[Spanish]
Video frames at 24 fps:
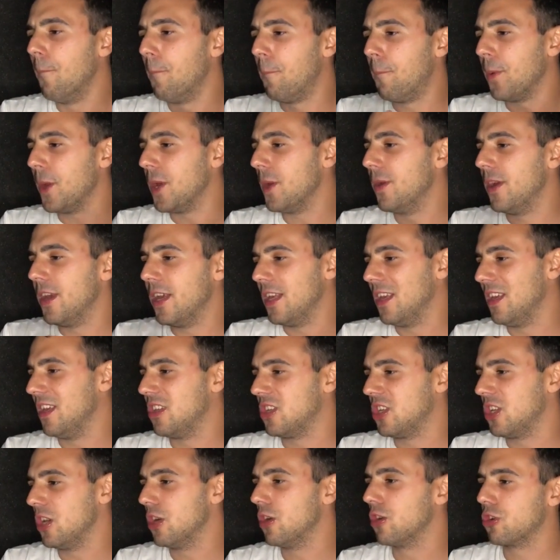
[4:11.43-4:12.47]
un pibe de
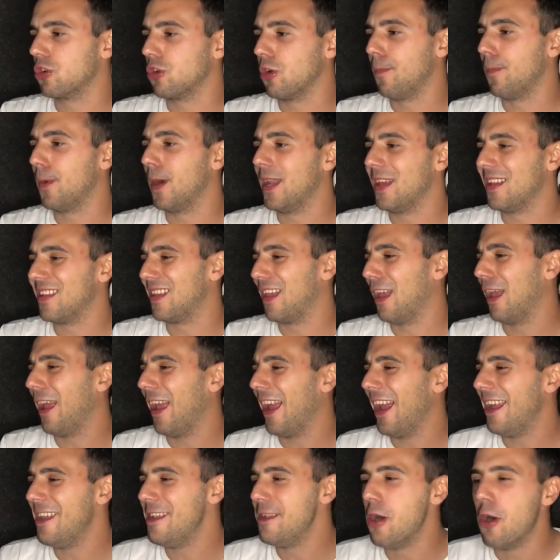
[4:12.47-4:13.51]
18, parece
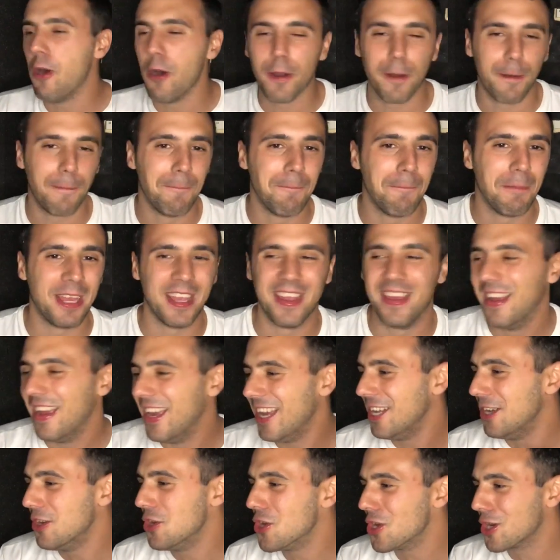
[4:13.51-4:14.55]
enorme,
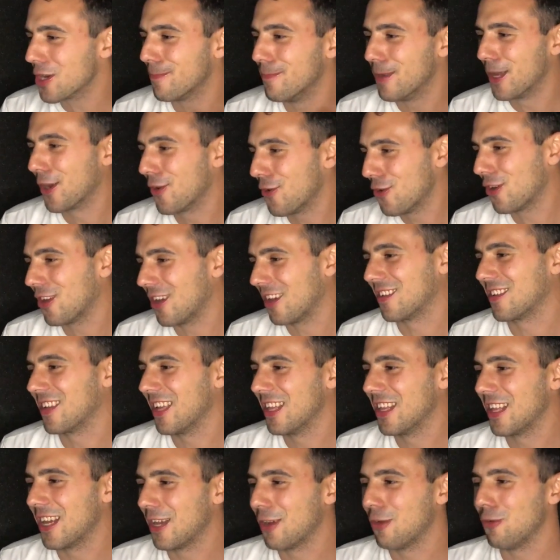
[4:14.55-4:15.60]
enorme Roque
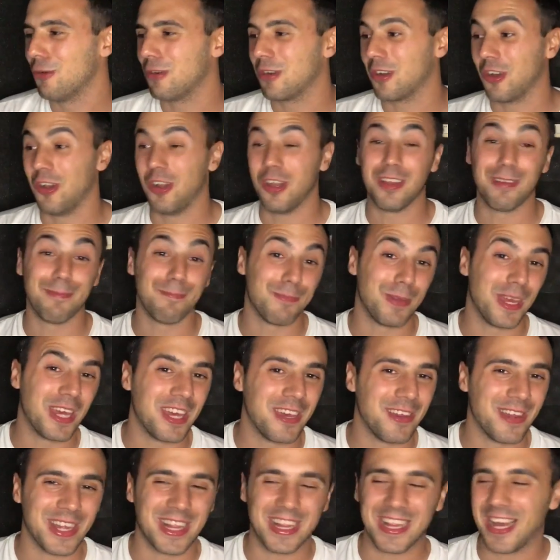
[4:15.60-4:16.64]
Santa Cruz que Olimpia
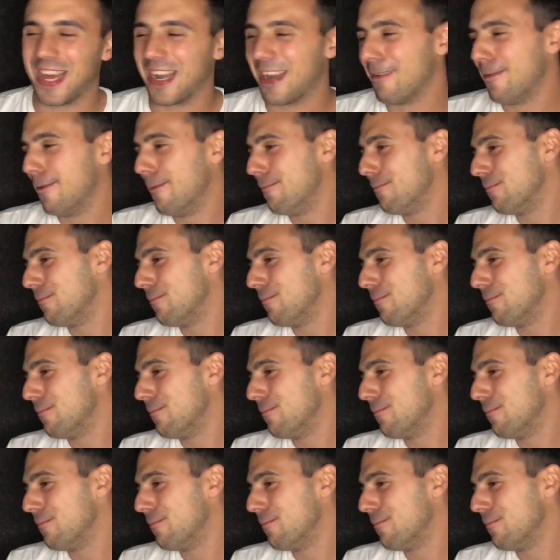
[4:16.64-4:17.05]
debe estar